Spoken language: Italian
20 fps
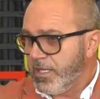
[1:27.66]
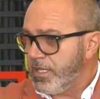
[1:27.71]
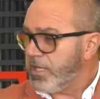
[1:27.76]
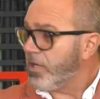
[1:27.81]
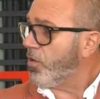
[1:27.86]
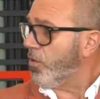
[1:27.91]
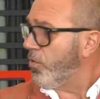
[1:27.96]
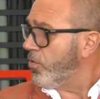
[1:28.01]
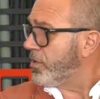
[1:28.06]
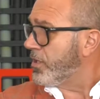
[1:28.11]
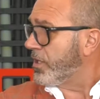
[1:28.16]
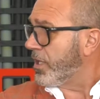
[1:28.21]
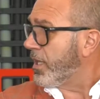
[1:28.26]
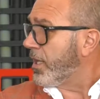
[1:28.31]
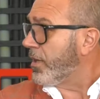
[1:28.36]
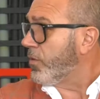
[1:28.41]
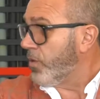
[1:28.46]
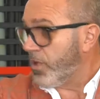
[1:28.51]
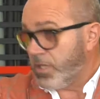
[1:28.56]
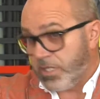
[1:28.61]
i conti
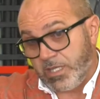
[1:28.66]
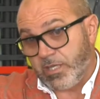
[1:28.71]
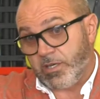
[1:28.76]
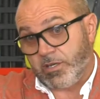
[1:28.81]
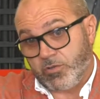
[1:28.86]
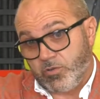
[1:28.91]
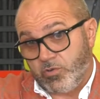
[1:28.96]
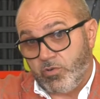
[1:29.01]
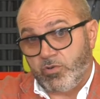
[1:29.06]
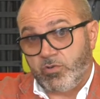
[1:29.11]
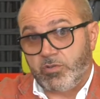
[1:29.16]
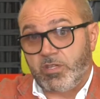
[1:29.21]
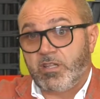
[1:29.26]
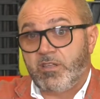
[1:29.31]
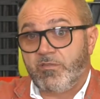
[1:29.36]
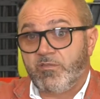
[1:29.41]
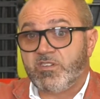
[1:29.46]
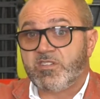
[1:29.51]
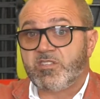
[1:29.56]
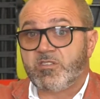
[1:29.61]
e quindi il ritorno degli
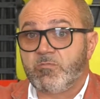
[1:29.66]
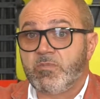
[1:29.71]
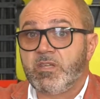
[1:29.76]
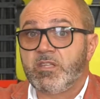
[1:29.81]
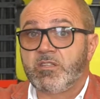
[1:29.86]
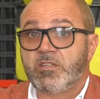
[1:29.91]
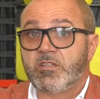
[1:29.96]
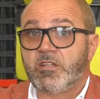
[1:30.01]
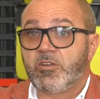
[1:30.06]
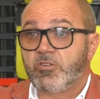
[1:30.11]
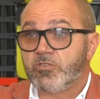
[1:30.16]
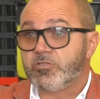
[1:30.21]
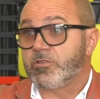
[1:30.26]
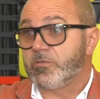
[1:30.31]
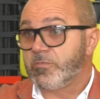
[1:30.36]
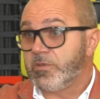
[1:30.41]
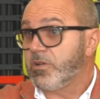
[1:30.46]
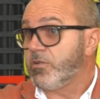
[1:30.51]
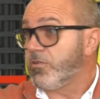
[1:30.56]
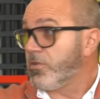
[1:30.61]
investimenti del nostro
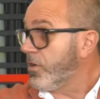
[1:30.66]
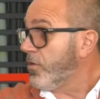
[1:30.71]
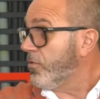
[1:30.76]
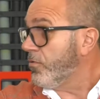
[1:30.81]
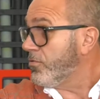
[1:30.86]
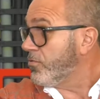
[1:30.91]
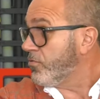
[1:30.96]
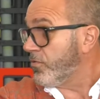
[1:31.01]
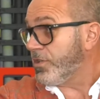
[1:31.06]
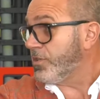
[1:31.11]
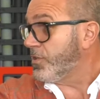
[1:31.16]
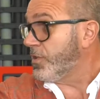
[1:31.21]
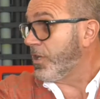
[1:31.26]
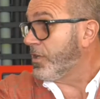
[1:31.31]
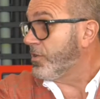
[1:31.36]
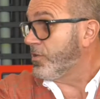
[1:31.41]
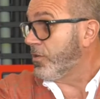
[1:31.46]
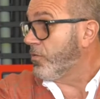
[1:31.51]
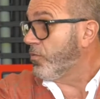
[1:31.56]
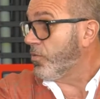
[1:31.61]
amico amico agricoltore sarà
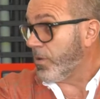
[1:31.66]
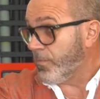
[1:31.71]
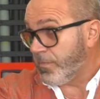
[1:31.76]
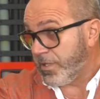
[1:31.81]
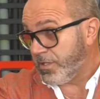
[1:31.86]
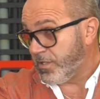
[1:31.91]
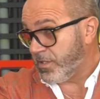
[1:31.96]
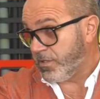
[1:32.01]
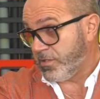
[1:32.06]
sicuramente